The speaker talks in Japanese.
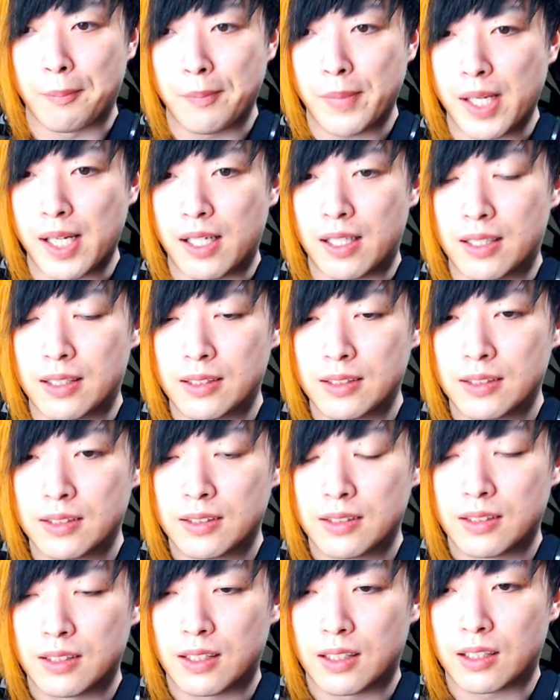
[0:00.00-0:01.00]
ま
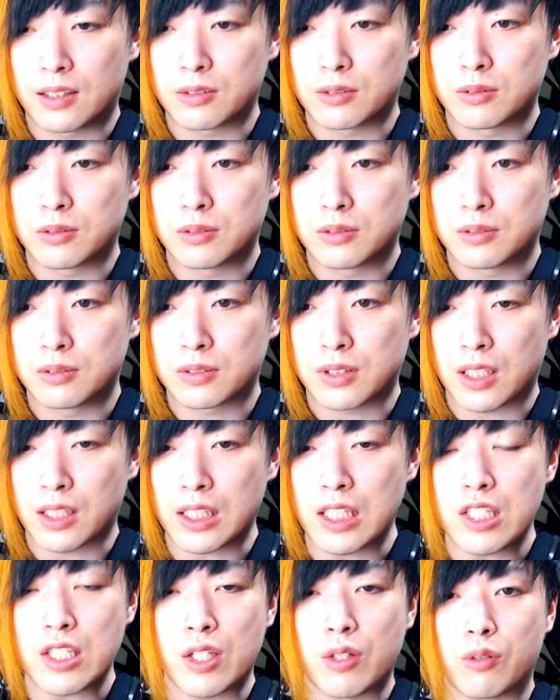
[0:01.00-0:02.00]
あ課
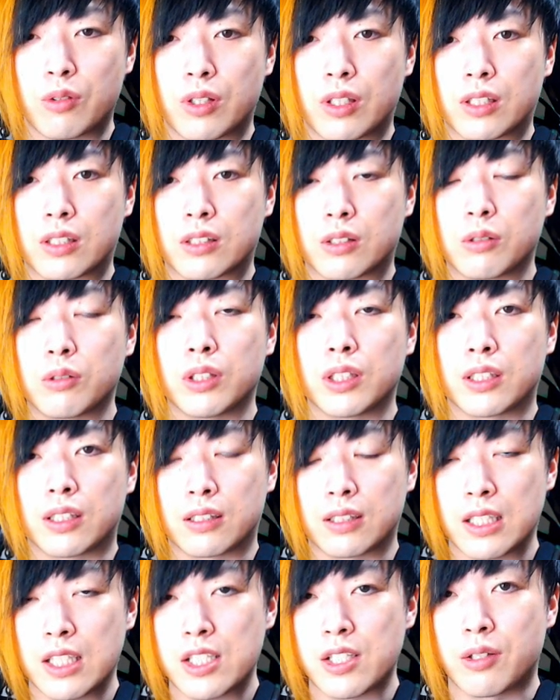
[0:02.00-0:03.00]
金者の、特に課
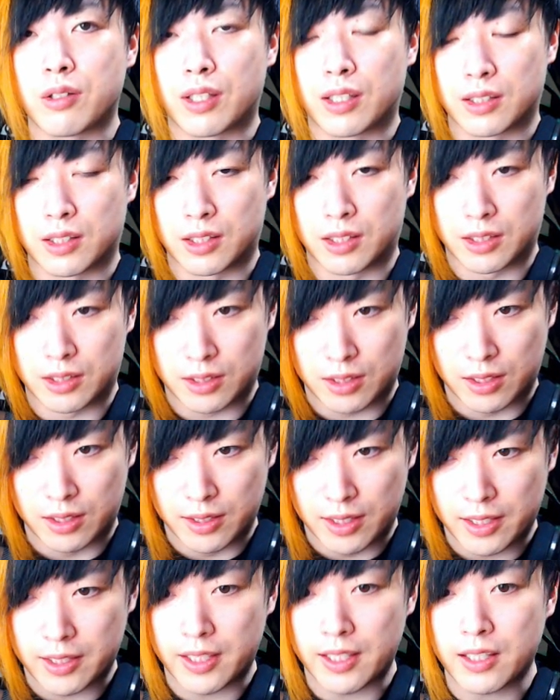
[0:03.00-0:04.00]
金者の方だったらね、
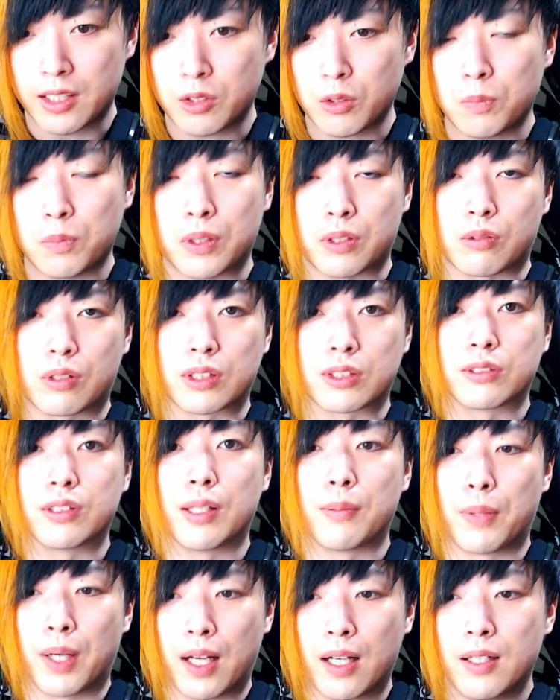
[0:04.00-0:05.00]
限界突破とかすれ
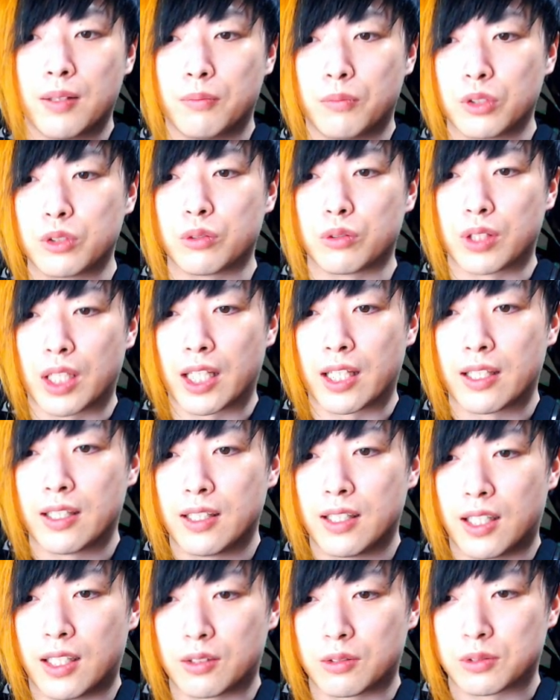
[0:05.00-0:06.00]
ばもっとね
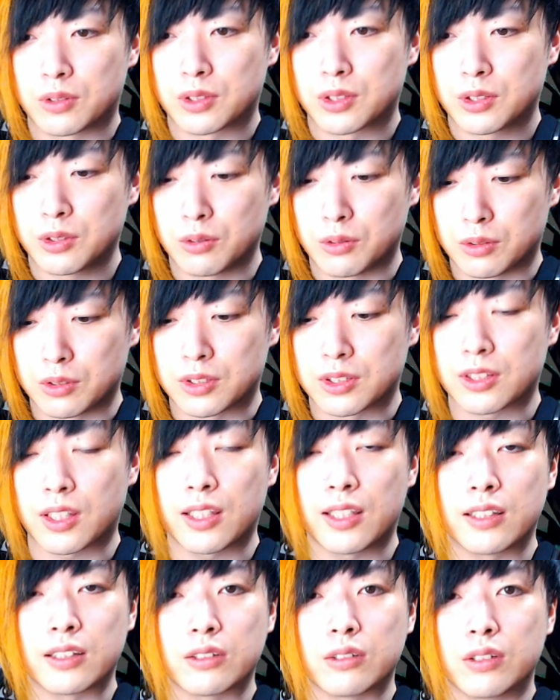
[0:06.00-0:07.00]
強く使い
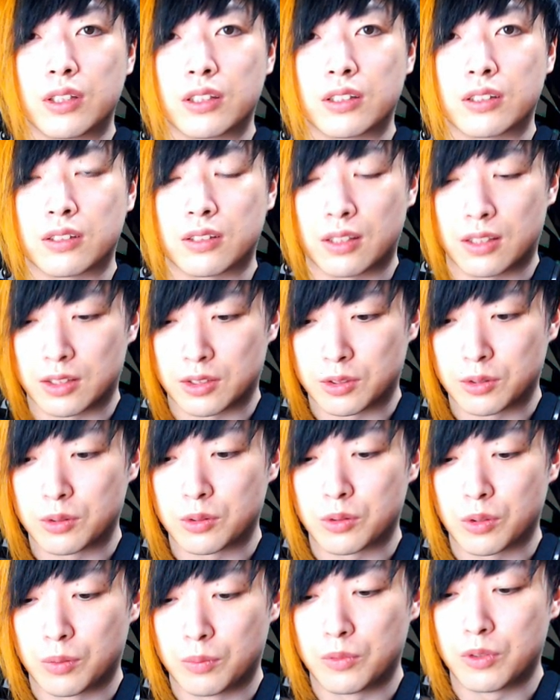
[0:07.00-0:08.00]
やすくなったりする
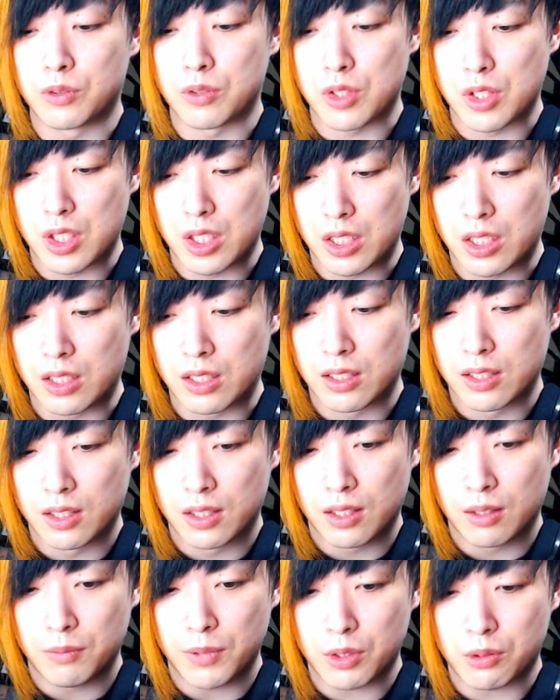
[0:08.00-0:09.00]
と思うし、
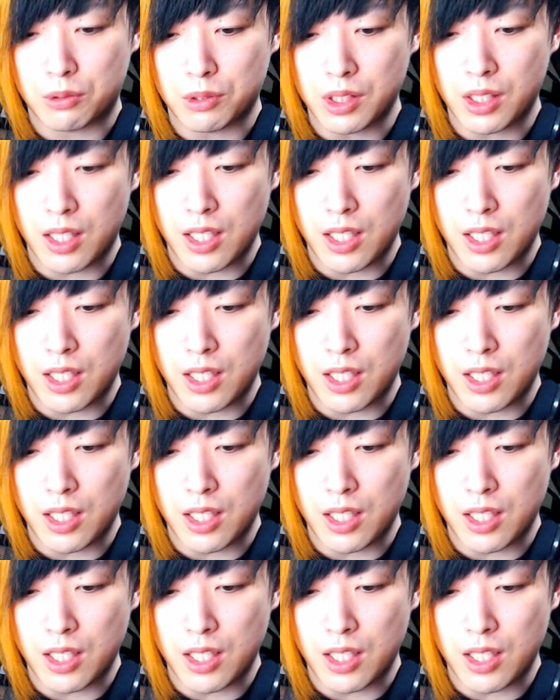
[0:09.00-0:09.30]
まあ、これ相